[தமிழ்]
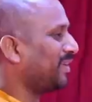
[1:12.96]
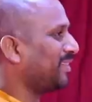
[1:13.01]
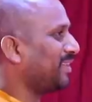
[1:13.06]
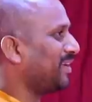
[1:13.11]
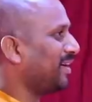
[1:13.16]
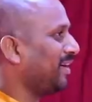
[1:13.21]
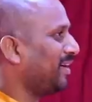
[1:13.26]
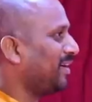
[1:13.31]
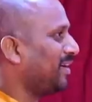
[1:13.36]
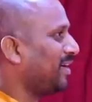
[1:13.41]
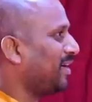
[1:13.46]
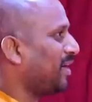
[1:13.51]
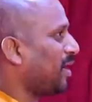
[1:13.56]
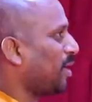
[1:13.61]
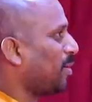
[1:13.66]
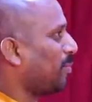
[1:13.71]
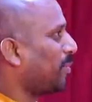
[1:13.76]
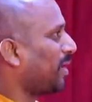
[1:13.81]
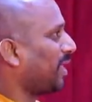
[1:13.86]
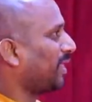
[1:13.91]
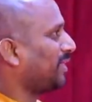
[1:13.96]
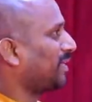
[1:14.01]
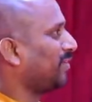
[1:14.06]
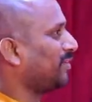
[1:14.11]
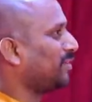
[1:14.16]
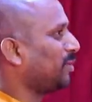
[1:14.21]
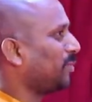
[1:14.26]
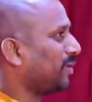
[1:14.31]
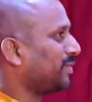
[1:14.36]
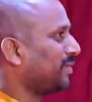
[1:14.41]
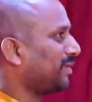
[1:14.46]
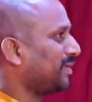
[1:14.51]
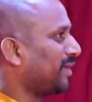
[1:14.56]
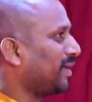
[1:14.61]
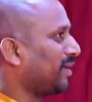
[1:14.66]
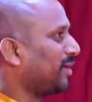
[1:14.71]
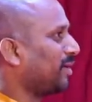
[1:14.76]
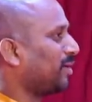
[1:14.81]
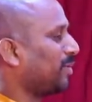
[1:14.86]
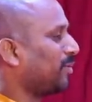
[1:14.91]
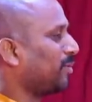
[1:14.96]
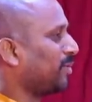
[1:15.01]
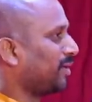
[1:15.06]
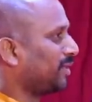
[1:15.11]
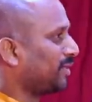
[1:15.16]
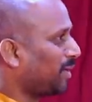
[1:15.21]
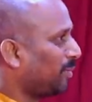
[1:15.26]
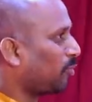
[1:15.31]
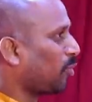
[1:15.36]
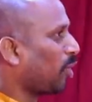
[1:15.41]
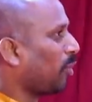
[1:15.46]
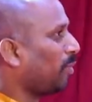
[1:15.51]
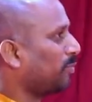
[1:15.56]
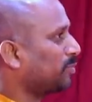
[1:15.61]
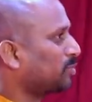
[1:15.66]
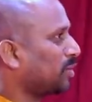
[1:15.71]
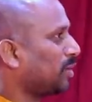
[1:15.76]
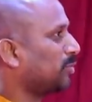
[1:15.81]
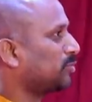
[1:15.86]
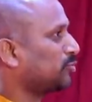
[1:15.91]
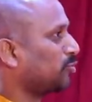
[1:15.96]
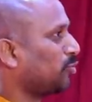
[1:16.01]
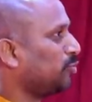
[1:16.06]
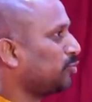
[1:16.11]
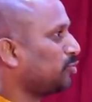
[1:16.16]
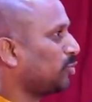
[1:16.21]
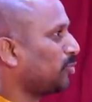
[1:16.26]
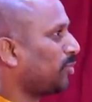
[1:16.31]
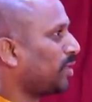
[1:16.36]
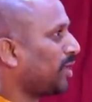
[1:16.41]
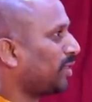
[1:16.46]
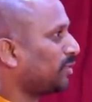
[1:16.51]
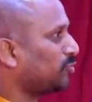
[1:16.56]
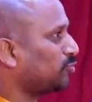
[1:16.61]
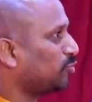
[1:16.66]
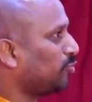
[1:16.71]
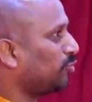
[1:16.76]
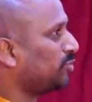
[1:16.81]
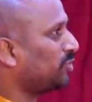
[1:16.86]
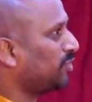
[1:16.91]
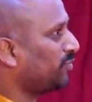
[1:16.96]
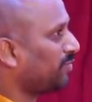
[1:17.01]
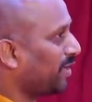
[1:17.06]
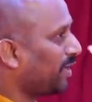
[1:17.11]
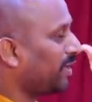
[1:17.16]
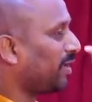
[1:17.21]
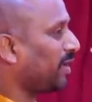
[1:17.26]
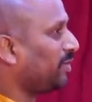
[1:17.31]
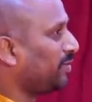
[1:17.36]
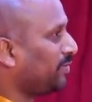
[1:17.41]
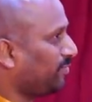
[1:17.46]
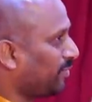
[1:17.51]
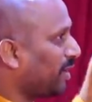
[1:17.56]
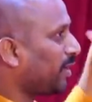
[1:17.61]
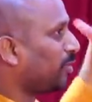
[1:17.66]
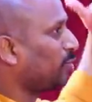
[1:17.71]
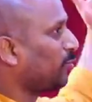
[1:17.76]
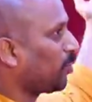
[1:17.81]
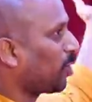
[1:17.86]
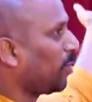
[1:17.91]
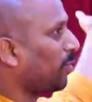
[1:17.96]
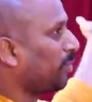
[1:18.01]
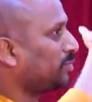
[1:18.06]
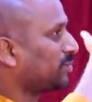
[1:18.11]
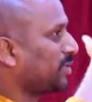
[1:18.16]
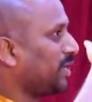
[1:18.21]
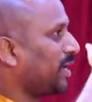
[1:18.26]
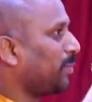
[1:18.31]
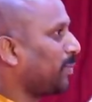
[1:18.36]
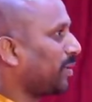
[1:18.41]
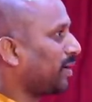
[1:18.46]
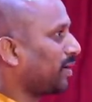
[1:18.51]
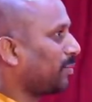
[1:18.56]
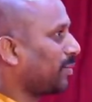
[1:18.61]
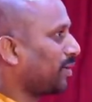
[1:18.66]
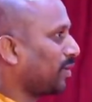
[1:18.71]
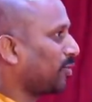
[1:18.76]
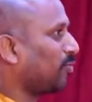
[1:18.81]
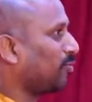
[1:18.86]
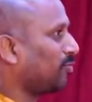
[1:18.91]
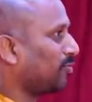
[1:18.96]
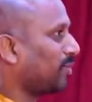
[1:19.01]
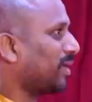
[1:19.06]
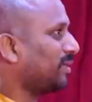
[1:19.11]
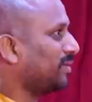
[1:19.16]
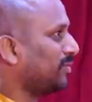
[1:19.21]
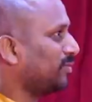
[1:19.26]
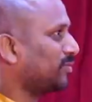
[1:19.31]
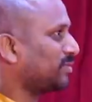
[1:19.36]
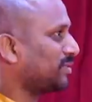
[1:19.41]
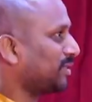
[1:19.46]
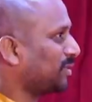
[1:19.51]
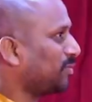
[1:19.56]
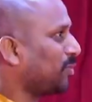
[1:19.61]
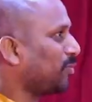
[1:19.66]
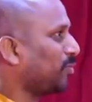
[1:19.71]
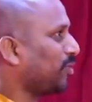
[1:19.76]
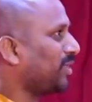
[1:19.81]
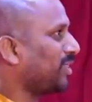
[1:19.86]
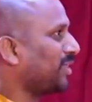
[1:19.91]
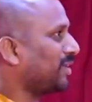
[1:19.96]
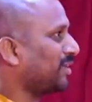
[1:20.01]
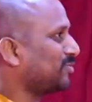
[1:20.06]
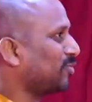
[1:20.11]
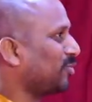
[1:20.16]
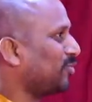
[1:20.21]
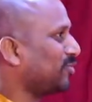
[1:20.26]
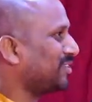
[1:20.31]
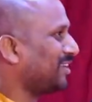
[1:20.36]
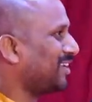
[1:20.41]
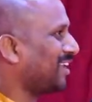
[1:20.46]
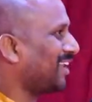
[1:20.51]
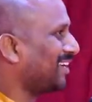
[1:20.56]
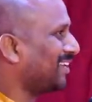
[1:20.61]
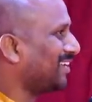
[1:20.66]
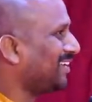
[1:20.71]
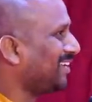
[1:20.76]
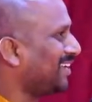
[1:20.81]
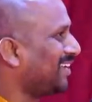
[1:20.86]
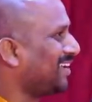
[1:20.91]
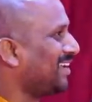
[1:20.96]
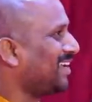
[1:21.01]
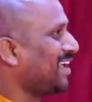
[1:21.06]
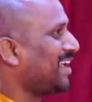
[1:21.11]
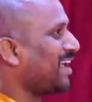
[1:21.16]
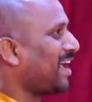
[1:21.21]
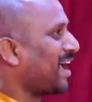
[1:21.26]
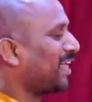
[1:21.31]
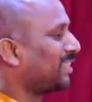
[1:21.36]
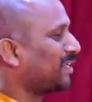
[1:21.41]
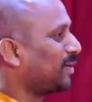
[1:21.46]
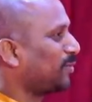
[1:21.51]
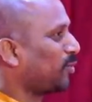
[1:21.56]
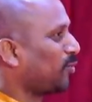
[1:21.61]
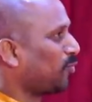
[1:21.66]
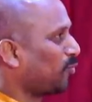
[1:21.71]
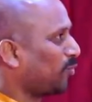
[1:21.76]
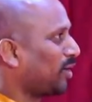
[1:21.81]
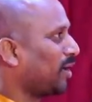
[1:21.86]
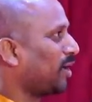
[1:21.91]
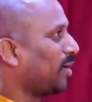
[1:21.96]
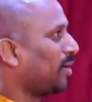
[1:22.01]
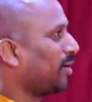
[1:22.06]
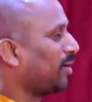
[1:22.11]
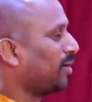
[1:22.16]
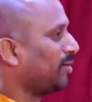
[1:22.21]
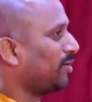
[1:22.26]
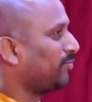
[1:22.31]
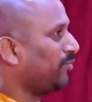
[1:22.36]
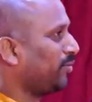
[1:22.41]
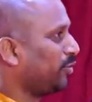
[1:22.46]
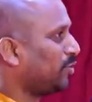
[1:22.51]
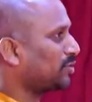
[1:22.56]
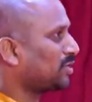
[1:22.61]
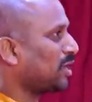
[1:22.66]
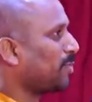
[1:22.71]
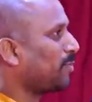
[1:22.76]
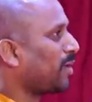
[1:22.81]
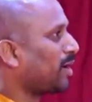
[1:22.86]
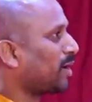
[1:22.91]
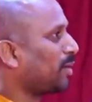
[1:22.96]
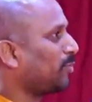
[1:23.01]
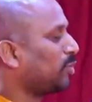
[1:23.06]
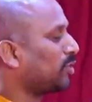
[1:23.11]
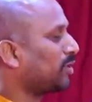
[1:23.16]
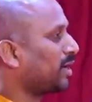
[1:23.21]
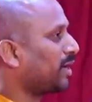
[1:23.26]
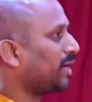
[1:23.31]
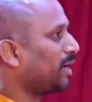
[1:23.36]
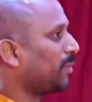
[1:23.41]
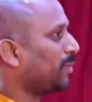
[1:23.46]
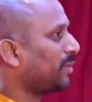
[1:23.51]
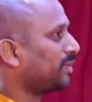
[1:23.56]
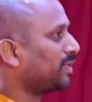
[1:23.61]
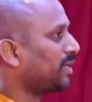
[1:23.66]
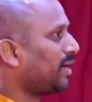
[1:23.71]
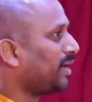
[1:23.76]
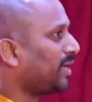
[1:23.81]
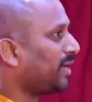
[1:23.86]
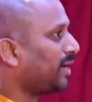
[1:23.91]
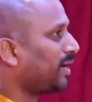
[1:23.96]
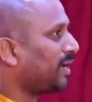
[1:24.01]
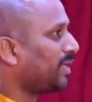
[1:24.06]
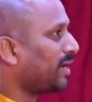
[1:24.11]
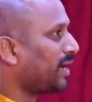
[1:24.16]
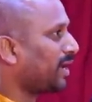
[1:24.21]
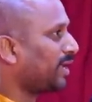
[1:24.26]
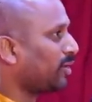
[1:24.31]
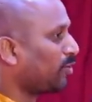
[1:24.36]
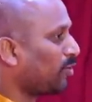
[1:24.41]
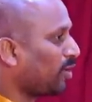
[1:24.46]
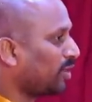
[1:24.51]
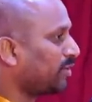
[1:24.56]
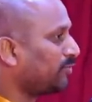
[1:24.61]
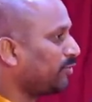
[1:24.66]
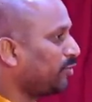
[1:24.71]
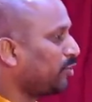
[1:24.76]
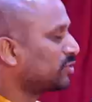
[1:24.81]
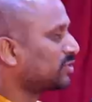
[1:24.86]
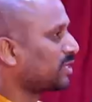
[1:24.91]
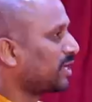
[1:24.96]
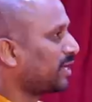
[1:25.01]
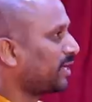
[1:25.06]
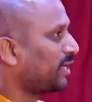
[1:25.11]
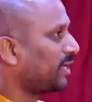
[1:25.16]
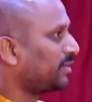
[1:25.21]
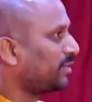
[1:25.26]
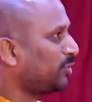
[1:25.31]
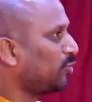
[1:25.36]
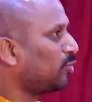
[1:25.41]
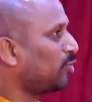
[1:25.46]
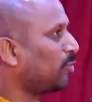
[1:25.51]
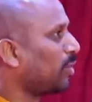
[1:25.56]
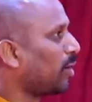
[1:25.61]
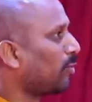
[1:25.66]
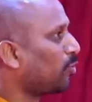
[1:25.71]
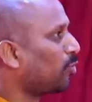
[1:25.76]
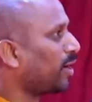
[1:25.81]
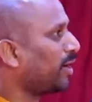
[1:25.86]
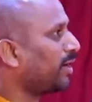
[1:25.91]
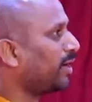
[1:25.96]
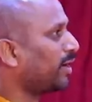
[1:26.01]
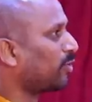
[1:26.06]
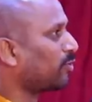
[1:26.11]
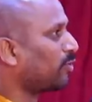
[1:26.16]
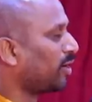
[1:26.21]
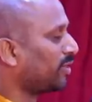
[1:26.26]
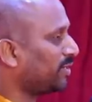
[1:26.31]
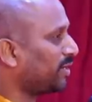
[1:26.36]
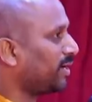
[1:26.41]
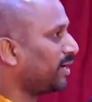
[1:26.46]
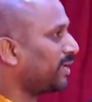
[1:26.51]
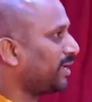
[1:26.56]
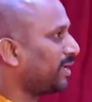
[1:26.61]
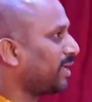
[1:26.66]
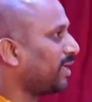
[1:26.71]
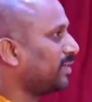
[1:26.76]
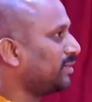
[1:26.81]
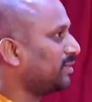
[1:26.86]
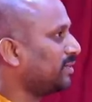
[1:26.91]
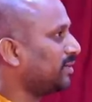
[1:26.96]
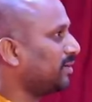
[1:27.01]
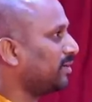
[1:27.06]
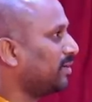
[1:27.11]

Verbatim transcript: ரீதியாக பட் அதில் வந்து பார்த்தீங்கன்னா எதனா ப்ராப்ளம்ஸ் நம்ம சொல்யூஷன் போட்டு அந்த சொல்யூஷன் வேறு வேறு எதுவும் ப்ராப்ளம்ஸ் க்ரியேட் பண்ணுற மாதிரி இருக்கும் அது சத்தியமாக புரியாது எனக்கு சொல்யூஷன் என்னன்னு அதுக்கப்புறம் உங்களை வீடியோஸ்லாம் பார்க்கும்போது கரெக்டாக பார்த்தீங்கன்னா நான் என்ன நினைக்கிறேனோ அந்த வீடியோஸ் கரெக்டாக அந்த யூடியூப்பில் அப்லோட் ஆகிட்டே இருக்கும் அது எனக்கு அது